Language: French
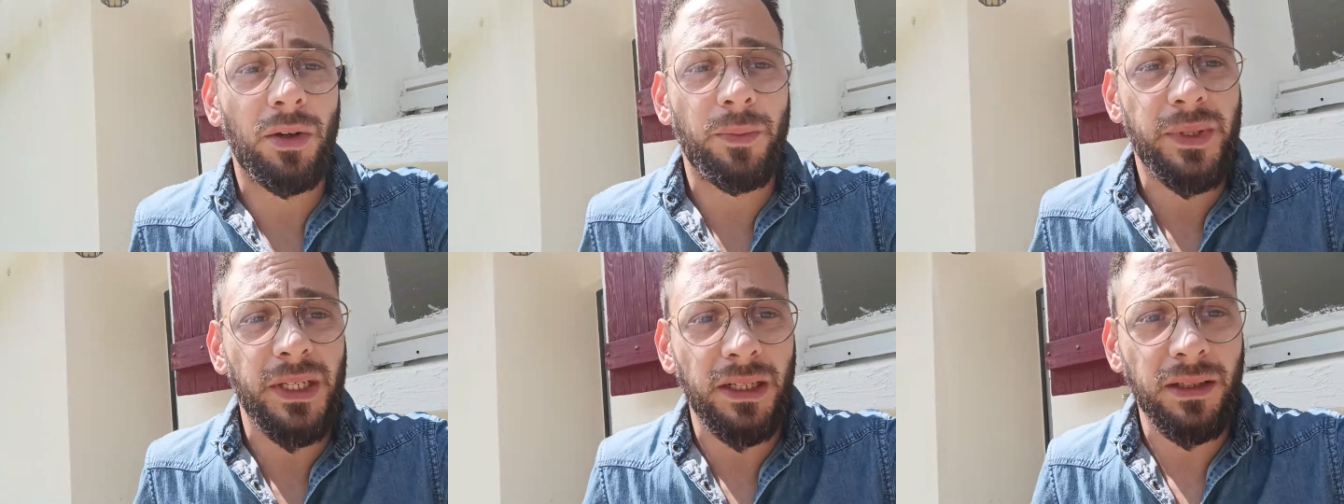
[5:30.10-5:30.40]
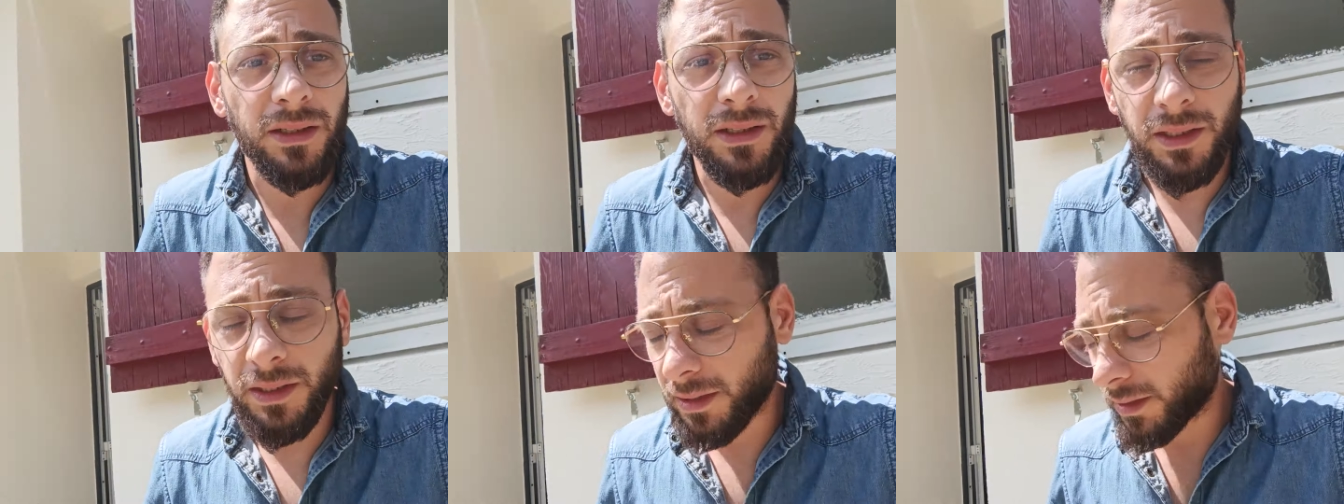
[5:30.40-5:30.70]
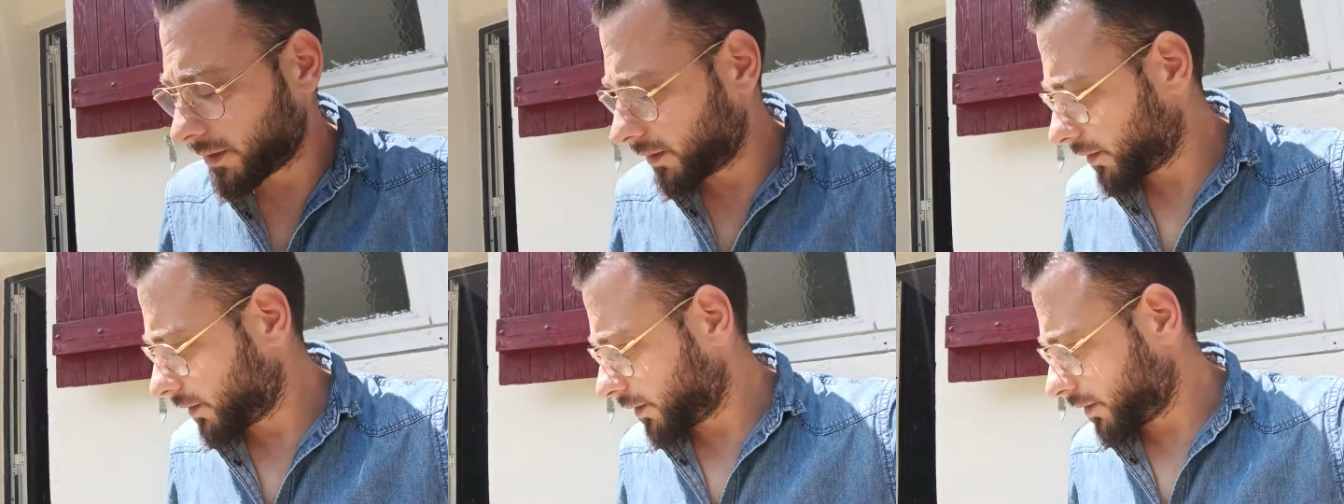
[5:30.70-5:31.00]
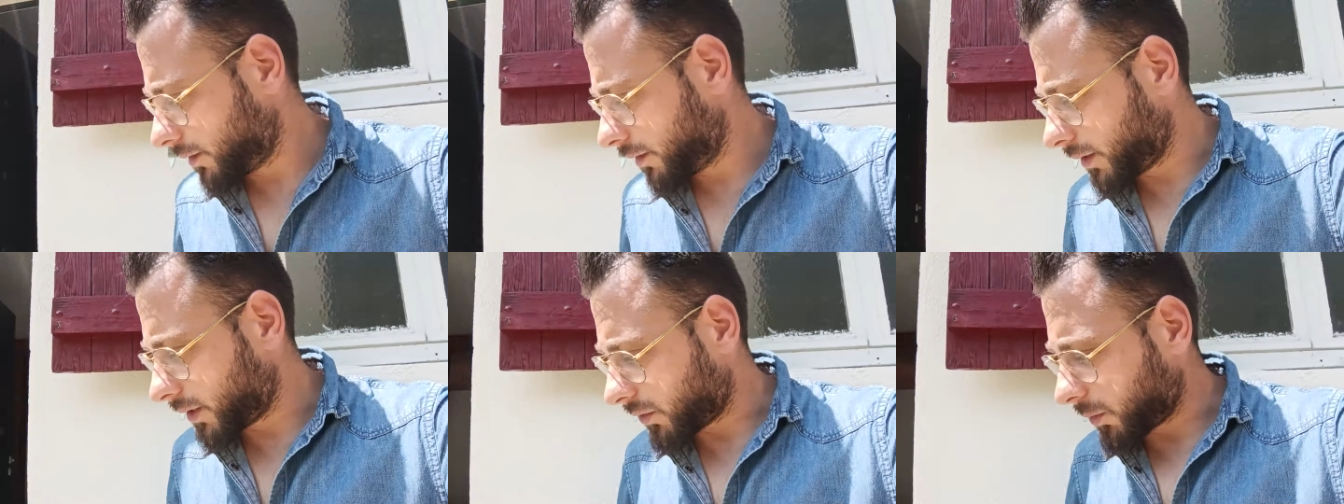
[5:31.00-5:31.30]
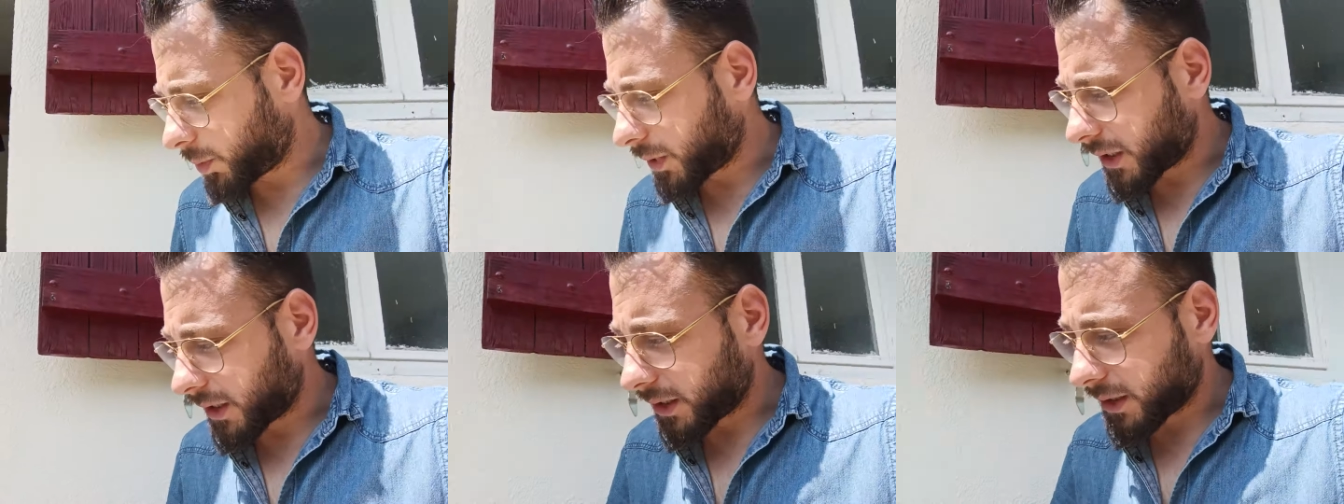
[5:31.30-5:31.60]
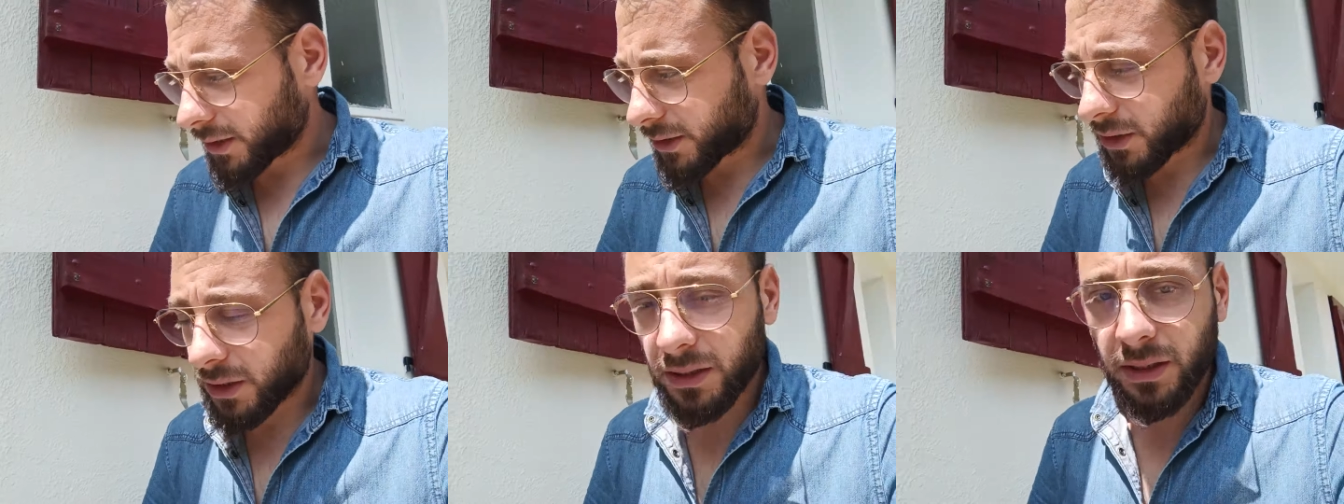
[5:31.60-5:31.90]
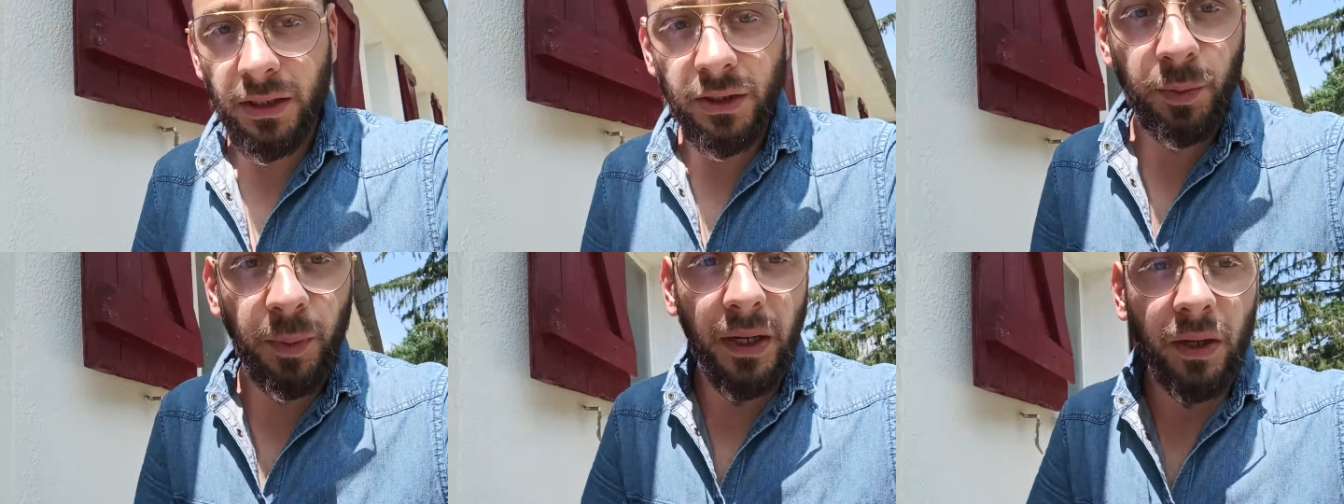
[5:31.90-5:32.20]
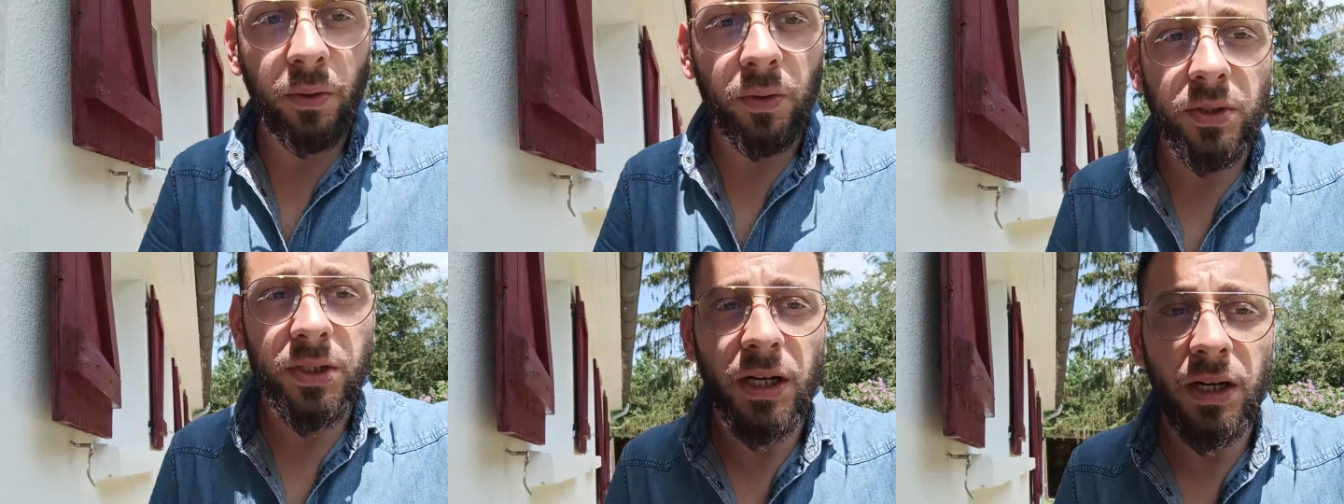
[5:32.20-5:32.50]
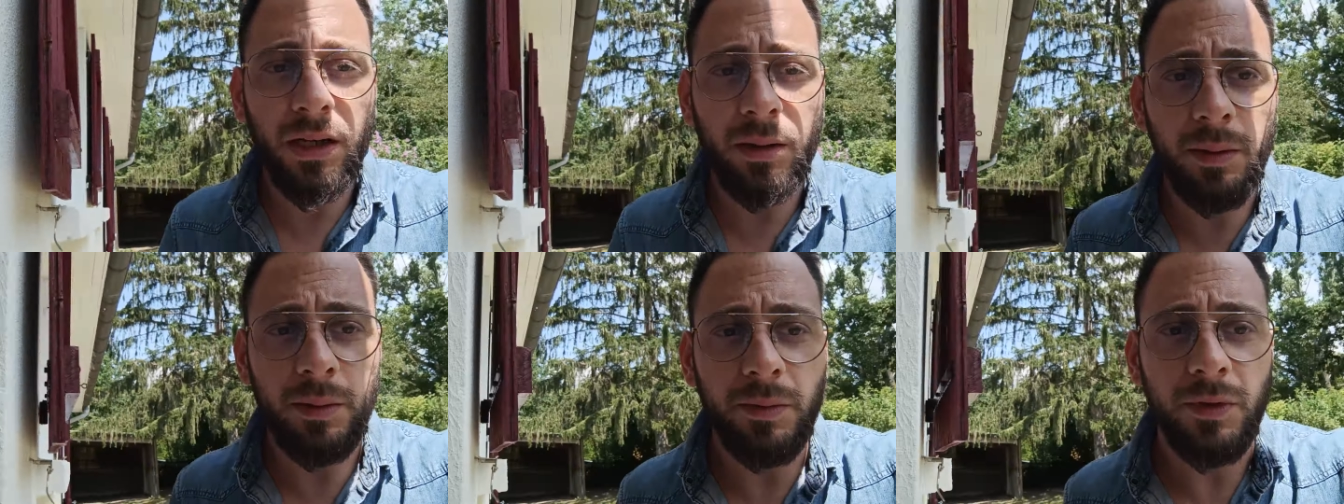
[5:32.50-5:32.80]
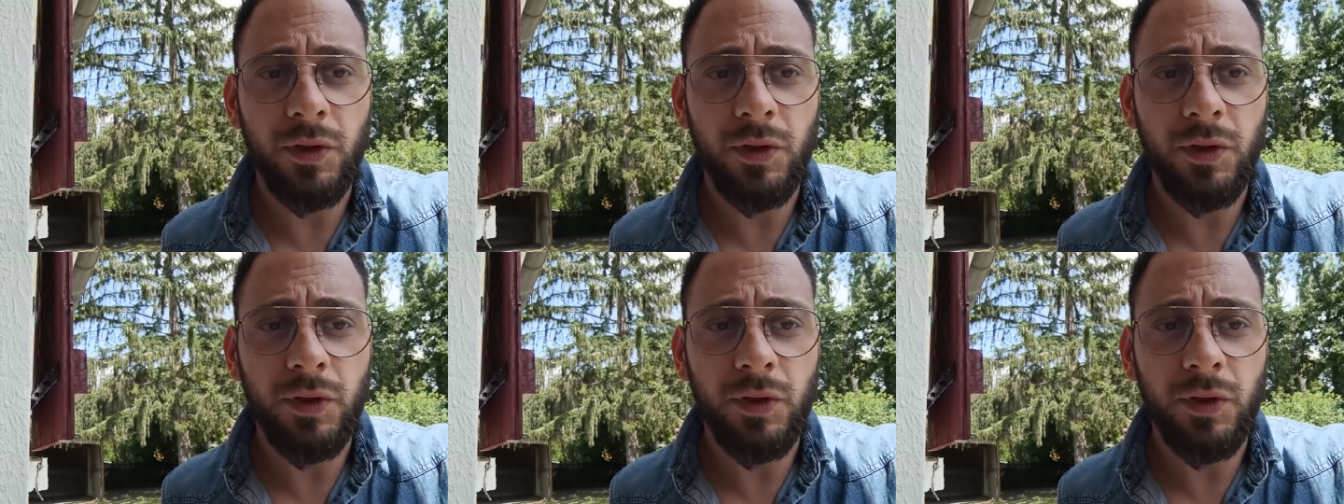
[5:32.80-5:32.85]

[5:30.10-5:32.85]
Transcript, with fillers: comme ça. je peins pas, je, suis pas un clochard quand même,